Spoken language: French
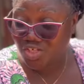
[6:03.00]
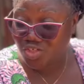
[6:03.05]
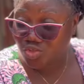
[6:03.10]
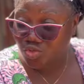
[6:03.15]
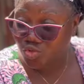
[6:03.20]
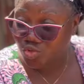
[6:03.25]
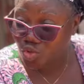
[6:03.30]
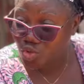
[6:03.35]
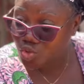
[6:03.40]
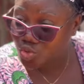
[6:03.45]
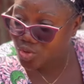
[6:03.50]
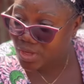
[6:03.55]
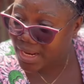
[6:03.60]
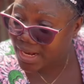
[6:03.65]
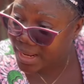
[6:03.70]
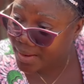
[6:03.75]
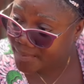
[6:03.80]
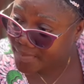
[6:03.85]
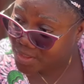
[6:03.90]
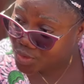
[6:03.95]
Je suis à
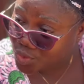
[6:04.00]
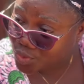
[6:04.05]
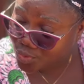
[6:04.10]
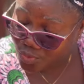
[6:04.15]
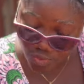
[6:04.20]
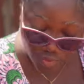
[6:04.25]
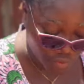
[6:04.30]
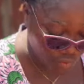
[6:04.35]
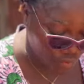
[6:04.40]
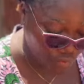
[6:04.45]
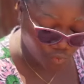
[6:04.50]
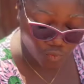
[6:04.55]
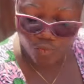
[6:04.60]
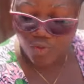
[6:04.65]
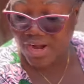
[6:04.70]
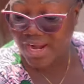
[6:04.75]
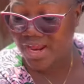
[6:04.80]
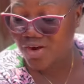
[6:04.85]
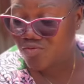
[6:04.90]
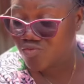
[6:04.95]
la maison.
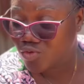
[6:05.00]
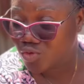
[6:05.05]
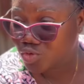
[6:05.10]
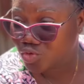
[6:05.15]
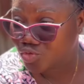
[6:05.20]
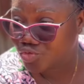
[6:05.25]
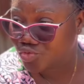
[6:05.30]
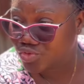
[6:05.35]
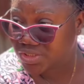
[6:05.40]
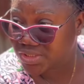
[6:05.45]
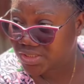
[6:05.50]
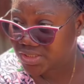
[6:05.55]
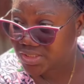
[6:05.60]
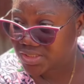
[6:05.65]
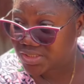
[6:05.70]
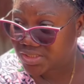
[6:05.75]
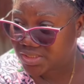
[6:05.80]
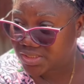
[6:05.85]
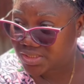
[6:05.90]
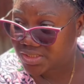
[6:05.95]
Voilà nous aujourd'hui.
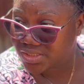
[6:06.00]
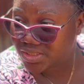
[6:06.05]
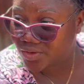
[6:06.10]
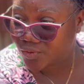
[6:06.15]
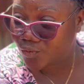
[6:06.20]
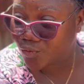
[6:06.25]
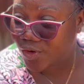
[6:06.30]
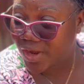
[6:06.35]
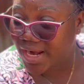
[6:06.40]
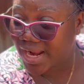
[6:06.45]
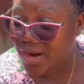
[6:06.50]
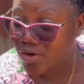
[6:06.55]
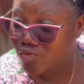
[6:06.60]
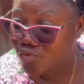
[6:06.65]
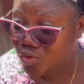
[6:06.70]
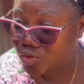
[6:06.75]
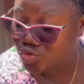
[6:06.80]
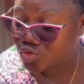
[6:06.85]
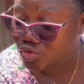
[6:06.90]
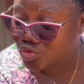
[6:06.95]
Voilà
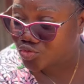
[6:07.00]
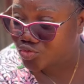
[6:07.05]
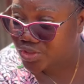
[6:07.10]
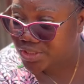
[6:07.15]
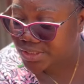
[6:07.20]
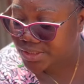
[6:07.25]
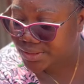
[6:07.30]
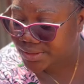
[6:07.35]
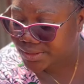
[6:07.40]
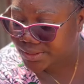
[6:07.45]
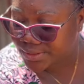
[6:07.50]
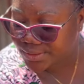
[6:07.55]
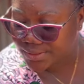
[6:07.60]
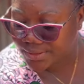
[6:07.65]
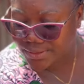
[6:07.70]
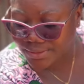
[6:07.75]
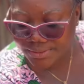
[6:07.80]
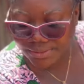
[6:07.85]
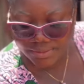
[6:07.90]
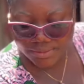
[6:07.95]
nous aujourd'hui.
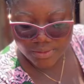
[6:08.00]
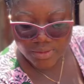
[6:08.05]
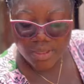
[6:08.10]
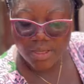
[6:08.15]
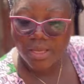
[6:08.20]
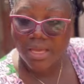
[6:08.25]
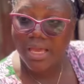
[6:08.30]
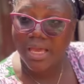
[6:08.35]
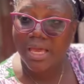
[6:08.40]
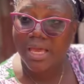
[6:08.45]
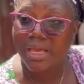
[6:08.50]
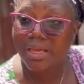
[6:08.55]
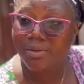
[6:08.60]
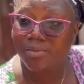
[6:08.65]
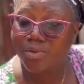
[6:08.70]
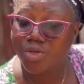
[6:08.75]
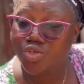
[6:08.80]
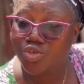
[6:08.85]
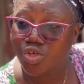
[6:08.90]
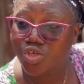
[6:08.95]
Eh,
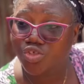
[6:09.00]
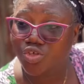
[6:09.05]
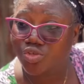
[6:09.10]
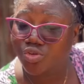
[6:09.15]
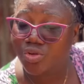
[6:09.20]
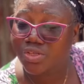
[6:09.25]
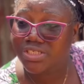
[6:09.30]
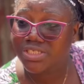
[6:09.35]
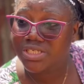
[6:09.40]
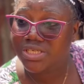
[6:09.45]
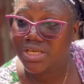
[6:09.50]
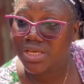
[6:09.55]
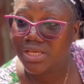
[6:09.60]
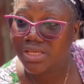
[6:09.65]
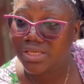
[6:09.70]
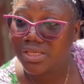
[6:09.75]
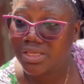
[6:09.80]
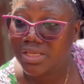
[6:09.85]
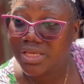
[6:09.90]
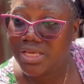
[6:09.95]
monsieur, je te dis, hein,
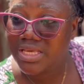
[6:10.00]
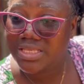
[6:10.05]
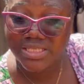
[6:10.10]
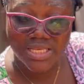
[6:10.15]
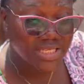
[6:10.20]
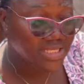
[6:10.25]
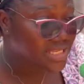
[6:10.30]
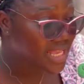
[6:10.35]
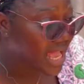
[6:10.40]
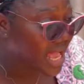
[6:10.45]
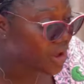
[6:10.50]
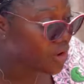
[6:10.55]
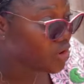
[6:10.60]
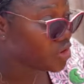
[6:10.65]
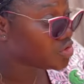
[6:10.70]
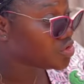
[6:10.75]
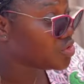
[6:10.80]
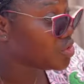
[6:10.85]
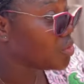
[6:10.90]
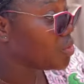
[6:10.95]
si c'est à
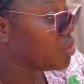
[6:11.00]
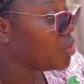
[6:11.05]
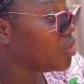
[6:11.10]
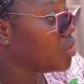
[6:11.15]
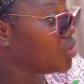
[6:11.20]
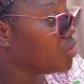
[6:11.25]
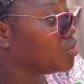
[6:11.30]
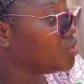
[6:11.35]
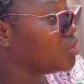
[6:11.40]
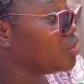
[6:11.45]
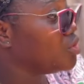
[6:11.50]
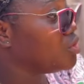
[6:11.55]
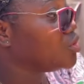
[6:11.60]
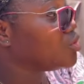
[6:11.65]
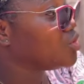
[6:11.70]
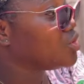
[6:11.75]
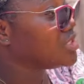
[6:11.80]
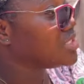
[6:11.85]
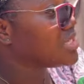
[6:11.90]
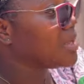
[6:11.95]
cause de, de,
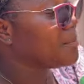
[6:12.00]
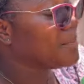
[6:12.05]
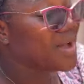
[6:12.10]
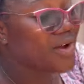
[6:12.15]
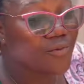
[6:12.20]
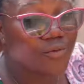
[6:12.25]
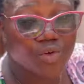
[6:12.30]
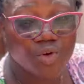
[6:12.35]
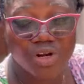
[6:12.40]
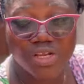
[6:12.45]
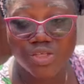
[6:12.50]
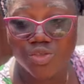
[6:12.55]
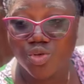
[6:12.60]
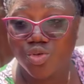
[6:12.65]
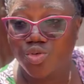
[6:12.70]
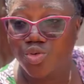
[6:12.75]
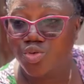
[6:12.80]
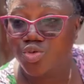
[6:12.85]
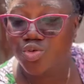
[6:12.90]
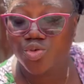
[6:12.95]
je ne sais pas, vos réseaux
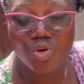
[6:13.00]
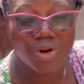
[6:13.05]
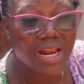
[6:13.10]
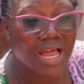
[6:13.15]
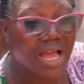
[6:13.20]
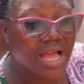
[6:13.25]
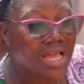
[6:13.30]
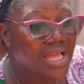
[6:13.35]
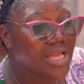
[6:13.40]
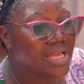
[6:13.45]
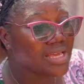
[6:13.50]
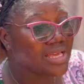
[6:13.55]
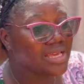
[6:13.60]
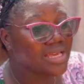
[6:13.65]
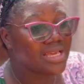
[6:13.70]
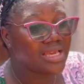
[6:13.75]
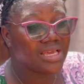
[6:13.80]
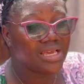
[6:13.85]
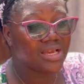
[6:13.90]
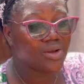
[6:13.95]
sociaux là,
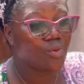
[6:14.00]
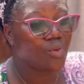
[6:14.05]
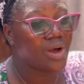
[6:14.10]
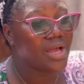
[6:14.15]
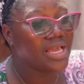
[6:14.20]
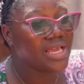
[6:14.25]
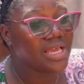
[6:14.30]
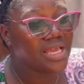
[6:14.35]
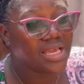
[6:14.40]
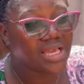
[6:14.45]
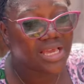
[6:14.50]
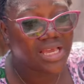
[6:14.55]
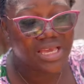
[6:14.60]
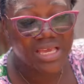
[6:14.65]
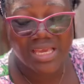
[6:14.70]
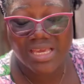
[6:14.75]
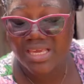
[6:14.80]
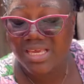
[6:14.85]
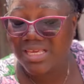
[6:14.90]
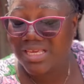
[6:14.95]
et quoi, et,
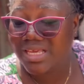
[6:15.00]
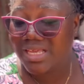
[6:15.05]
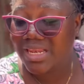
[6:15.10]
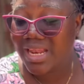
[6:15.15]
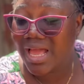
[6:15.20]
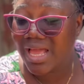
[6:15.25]
et